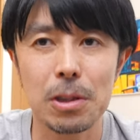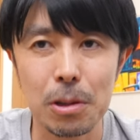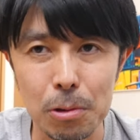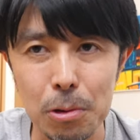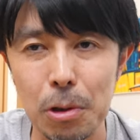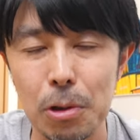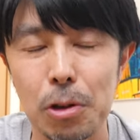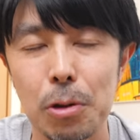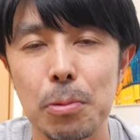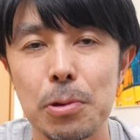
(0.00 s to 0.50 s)
という
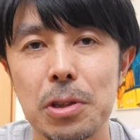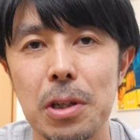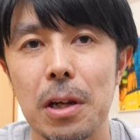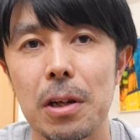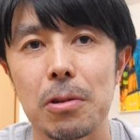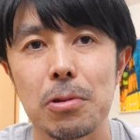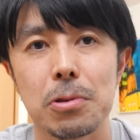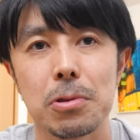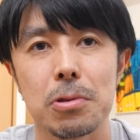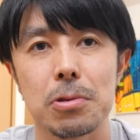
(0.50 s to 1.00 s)
ことで今日もお疲れ
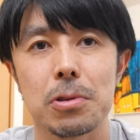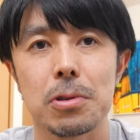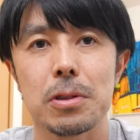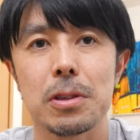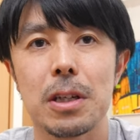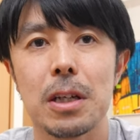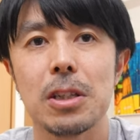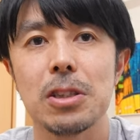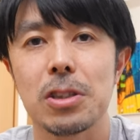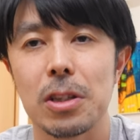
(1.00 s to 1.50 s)
様でお過ごしく
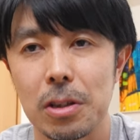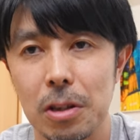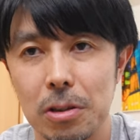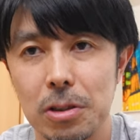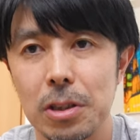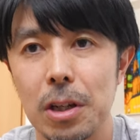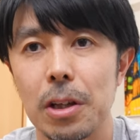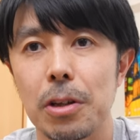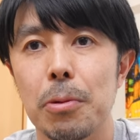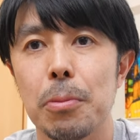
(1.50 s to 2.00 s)
ださい。西田太郎
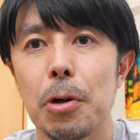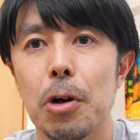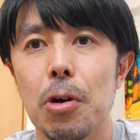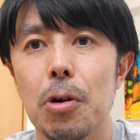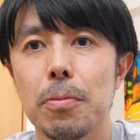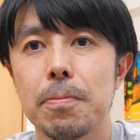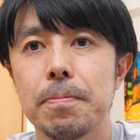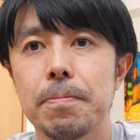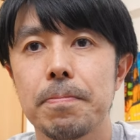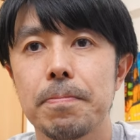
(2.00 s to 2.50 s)
でした。どう
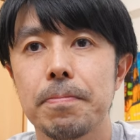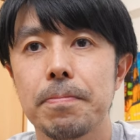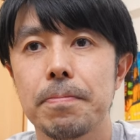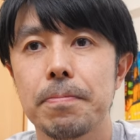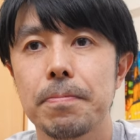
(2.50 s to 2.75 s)
も。